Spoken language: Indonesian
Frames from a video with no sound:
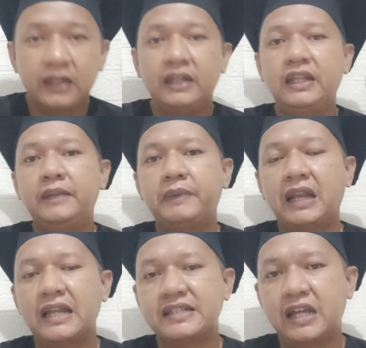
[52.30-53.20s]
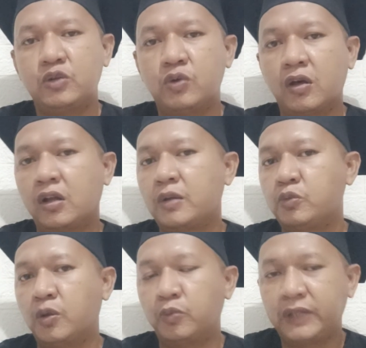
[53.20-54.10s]
di Piala Asia
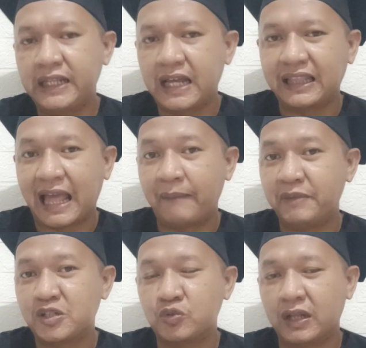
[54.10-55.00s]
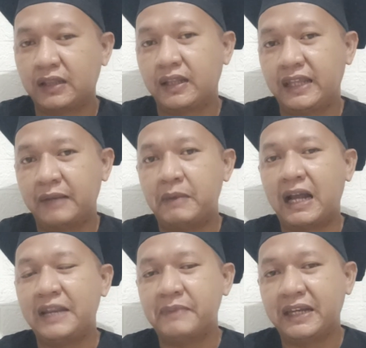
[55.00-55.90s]
2023 tapi skuad yang
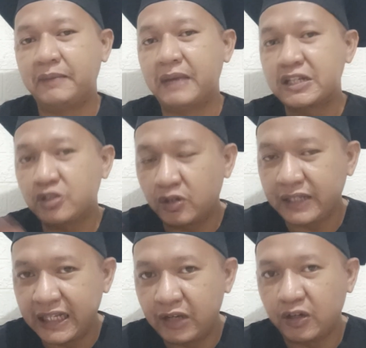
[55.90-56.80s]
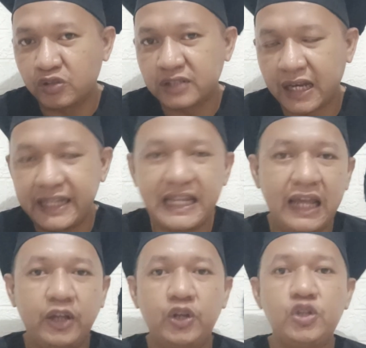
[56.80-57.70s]
bakal dimainin besok nih lawan
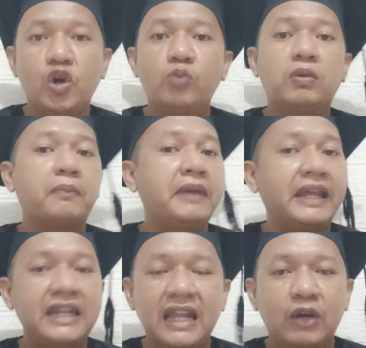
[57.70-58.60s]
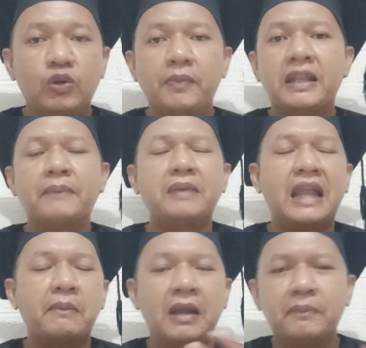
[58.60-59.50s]
Australia ini jauh berbeda udah banyak
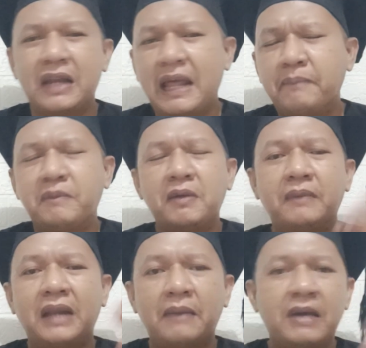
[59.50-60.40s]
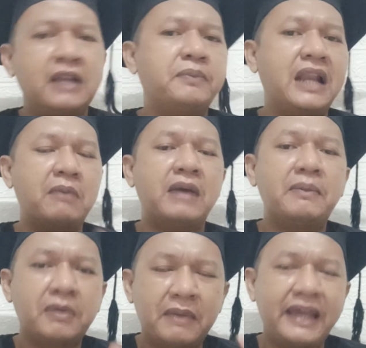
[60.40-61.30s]
penambahan penambahan penambahan
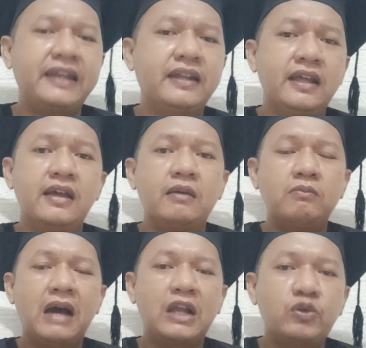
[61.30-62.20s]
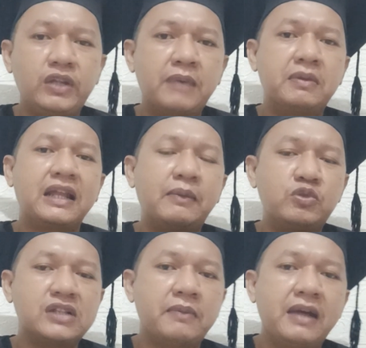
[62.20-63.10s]
penambahan pemain baru yang
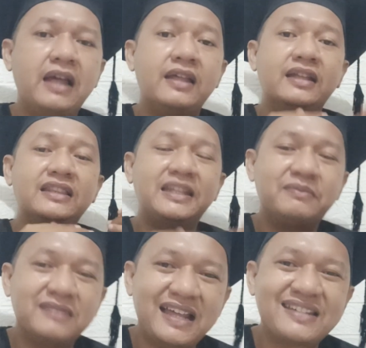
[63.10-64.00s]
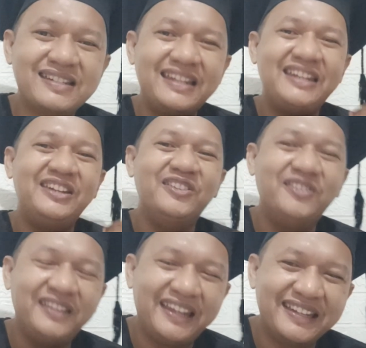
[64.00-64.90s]
bergabung sama timnas
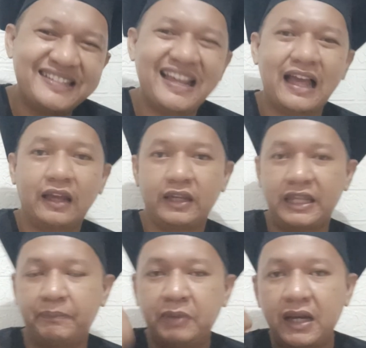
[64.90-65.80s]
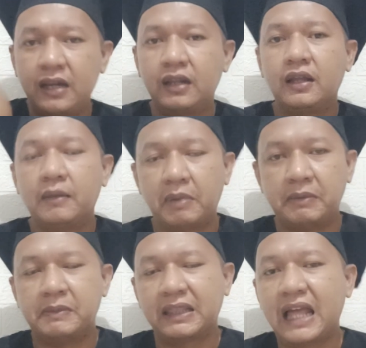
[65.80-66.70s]
Indonesia kiper
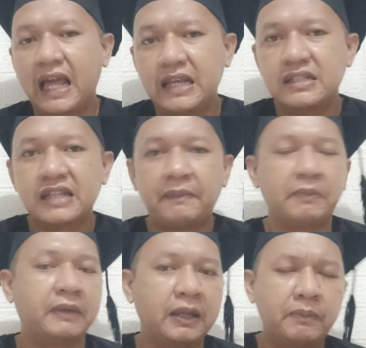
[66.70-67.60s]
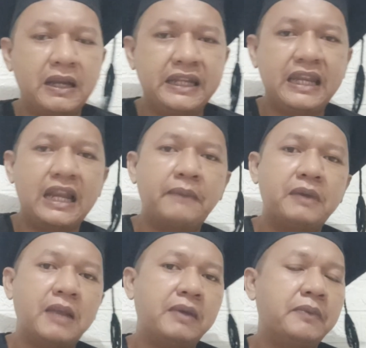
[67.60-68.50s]
pemain bertahan sampai pemain depan ini ada
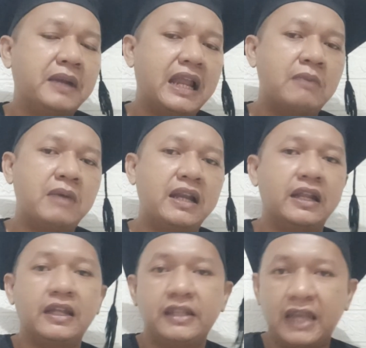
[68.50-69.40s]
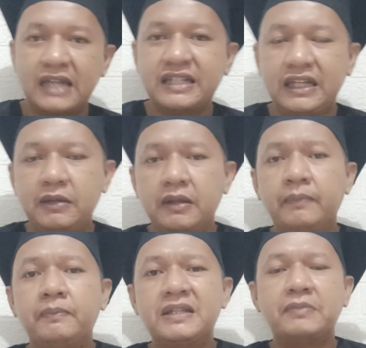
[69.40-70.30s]
penambahan-penambahan jelas ini
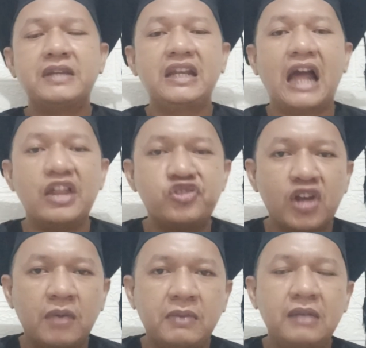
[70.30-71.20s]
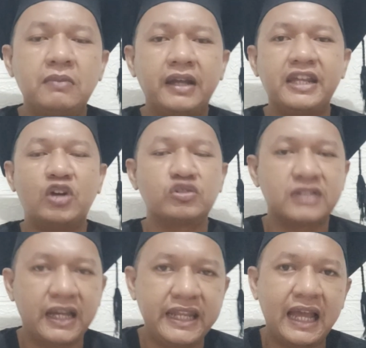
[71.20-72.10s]
bisa menjadi ancaman bagi
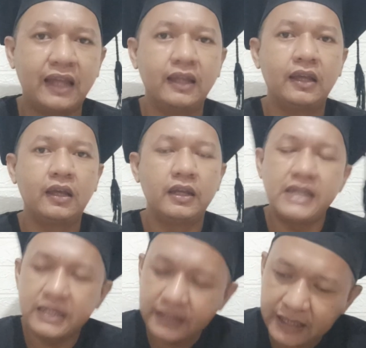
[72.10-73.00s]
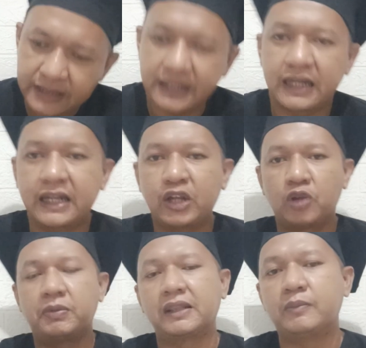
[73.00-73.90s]
Australia ya sih secara
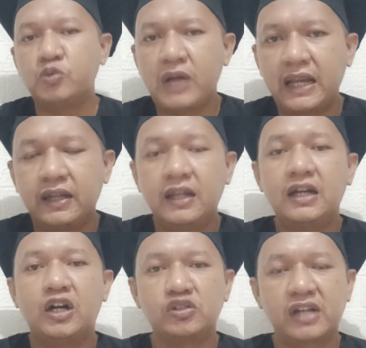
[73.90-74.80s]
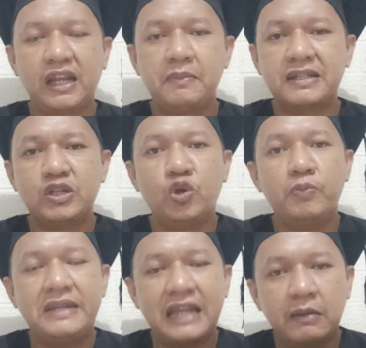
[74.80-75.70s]
rekor pertemuan Australia masih
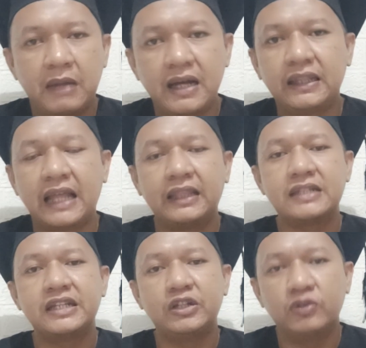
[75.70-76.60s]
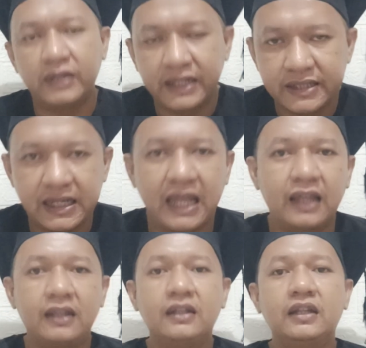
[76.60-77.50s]
dominan banget atas
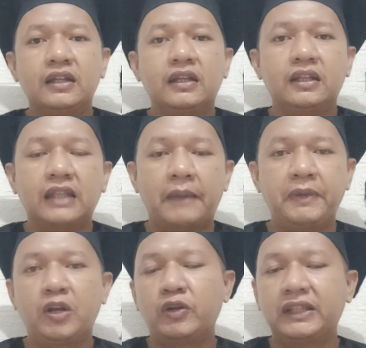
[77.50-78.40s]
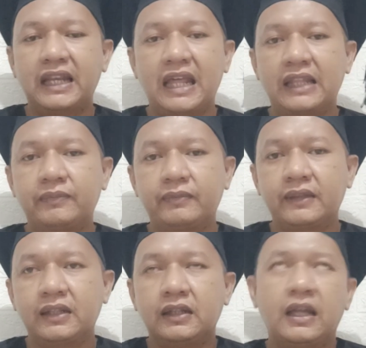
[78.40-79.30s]
Indonesia tapi kalau kita lihat
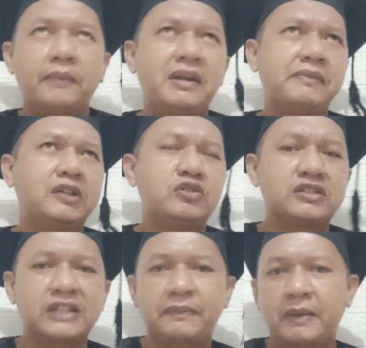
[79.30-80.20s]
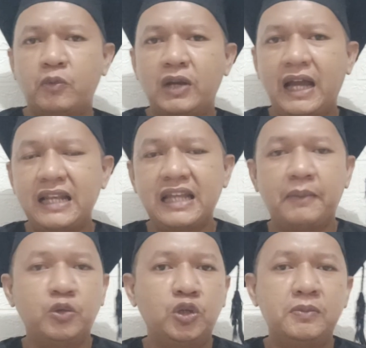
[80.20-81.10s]
apa namanya itu sepak bola kan
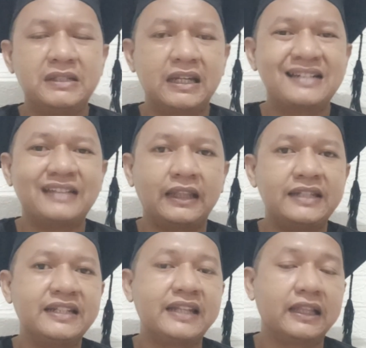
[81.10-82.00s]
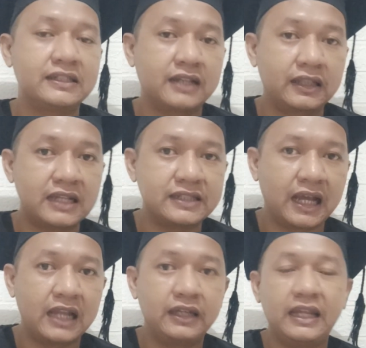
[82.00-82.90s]
nggak melulu masalah statistik di atas kertas ya
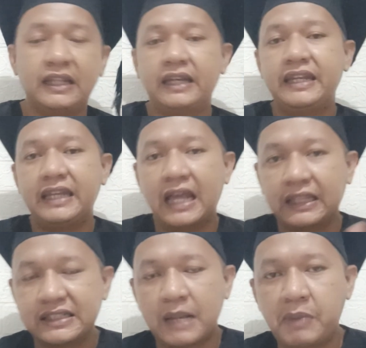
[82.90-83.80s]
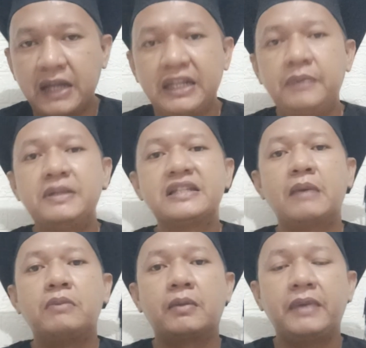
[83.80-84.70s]
kan di, di, atas lapangan ini
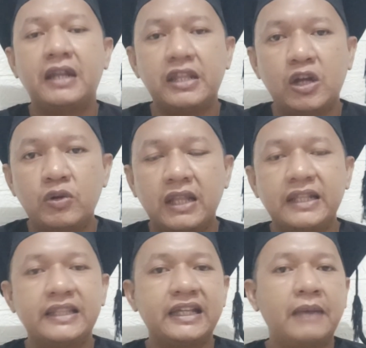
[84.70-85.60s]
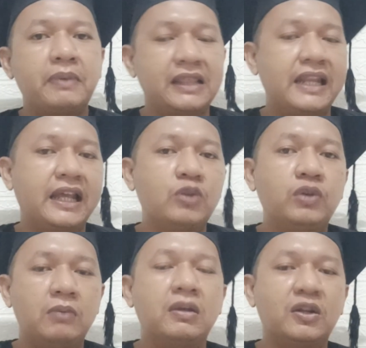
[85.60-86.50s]
bisa berbeda jauh nanti ketika pertandingan
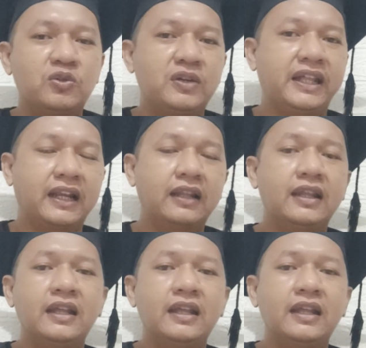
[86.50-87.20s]
udah bergulir.